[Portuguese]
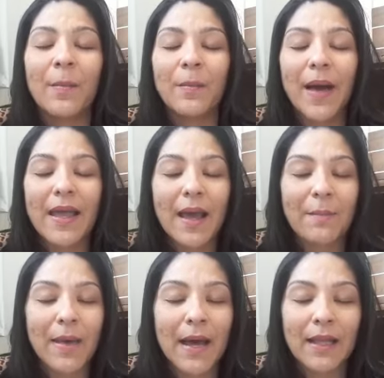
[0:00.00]
Pai
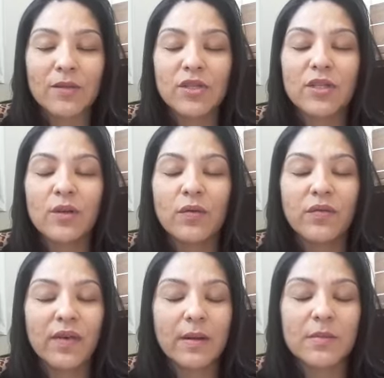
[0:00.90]
amado, te
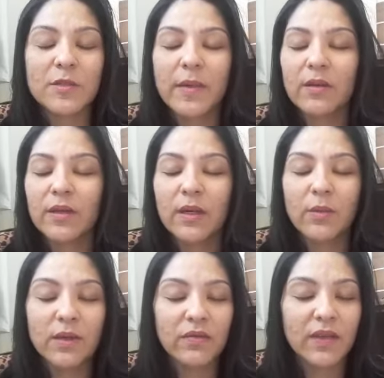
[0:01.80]
louvamos pelo teu
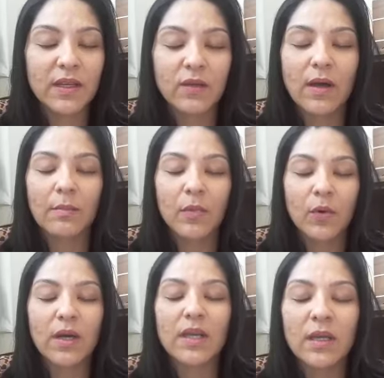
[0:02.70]
infinito
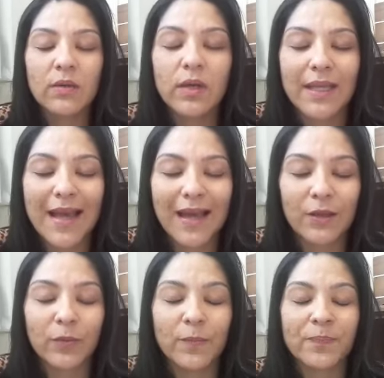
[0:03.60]
amor e
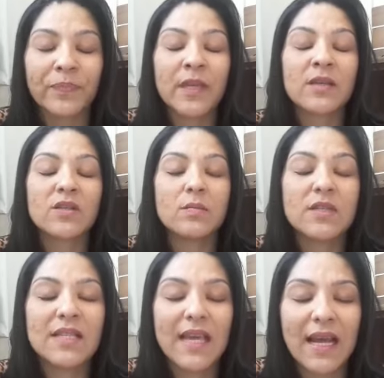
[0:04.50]
cuidado.
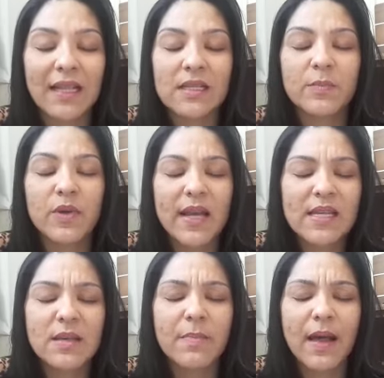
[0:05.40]
Somos gratas por
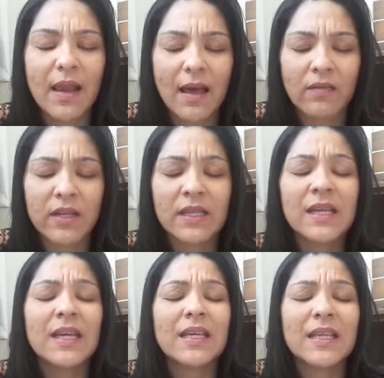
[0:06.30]
essa palavra
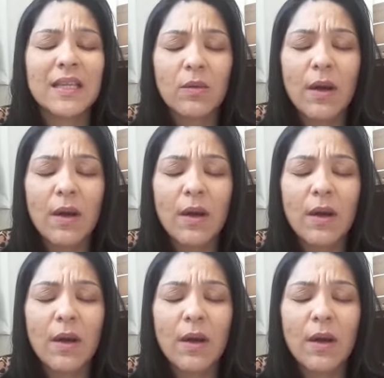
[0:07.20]
que tão